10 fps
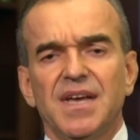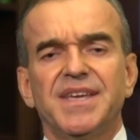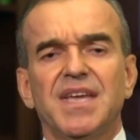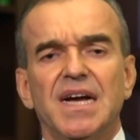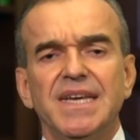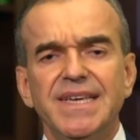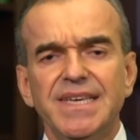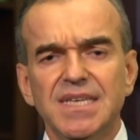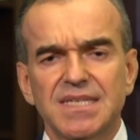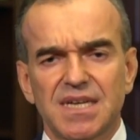Я
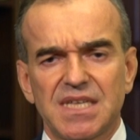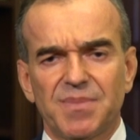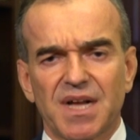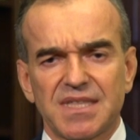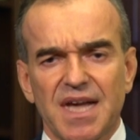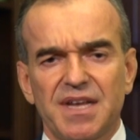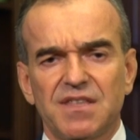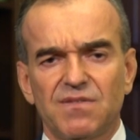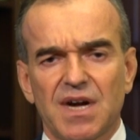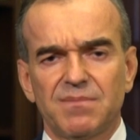искренне
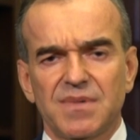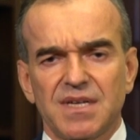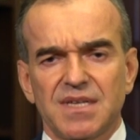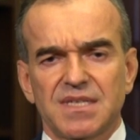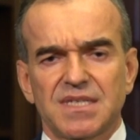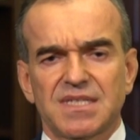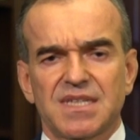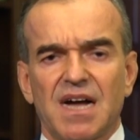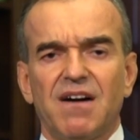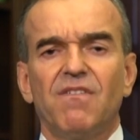благодарен вам
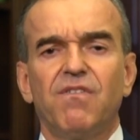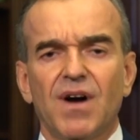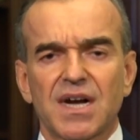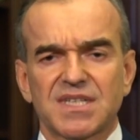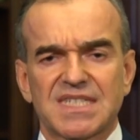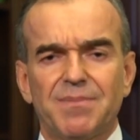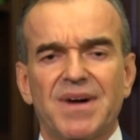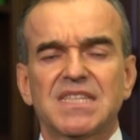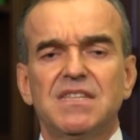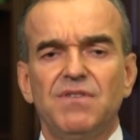за ваш
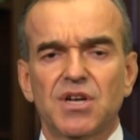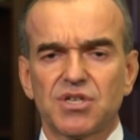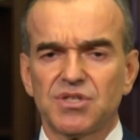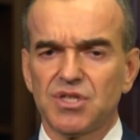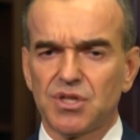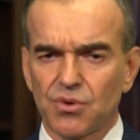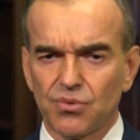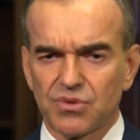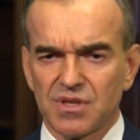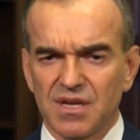самоотверженный
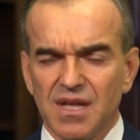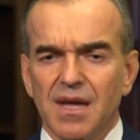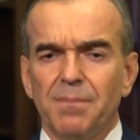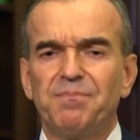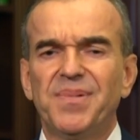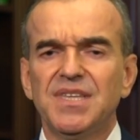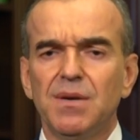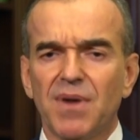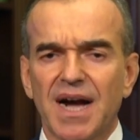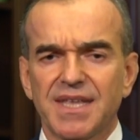труд,
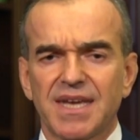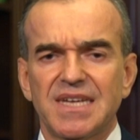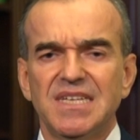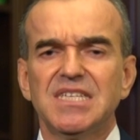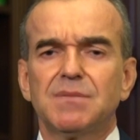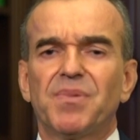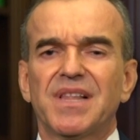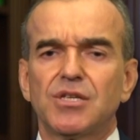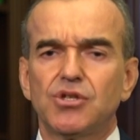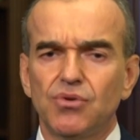понимание и
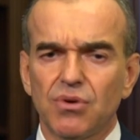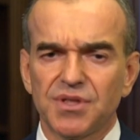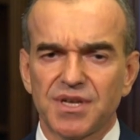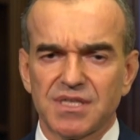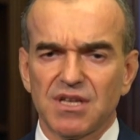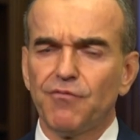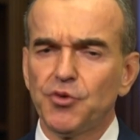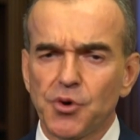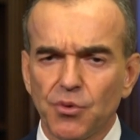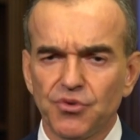сплоченность в
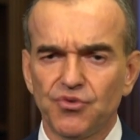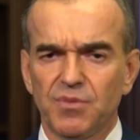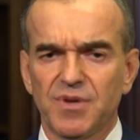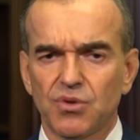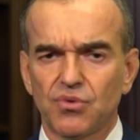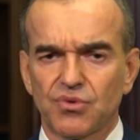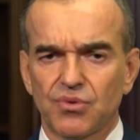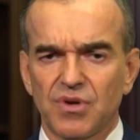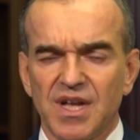трудную минуту,